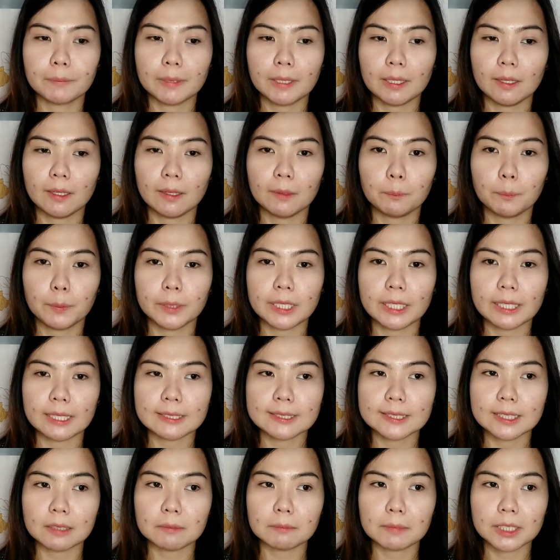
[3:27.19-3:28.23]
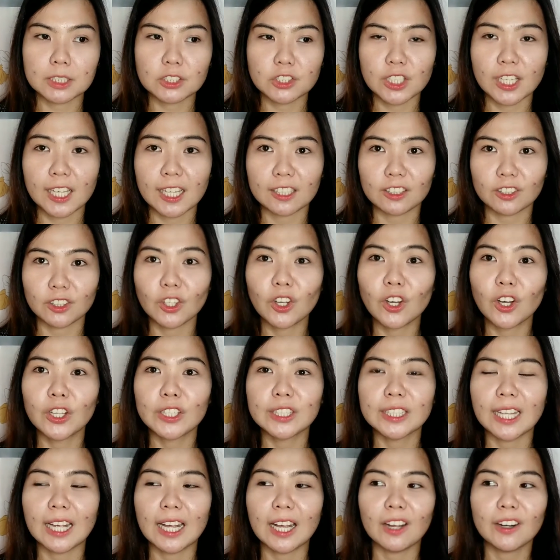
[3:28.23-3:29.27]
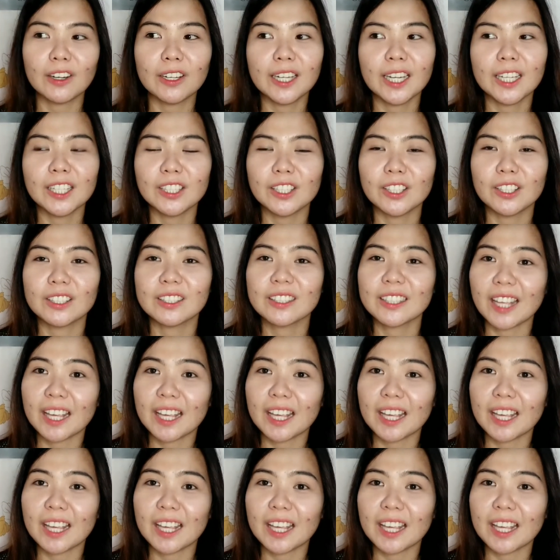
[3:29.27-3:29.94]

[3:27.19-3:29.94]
Uh, ah, pwede kasing mag-chat doon na, or an,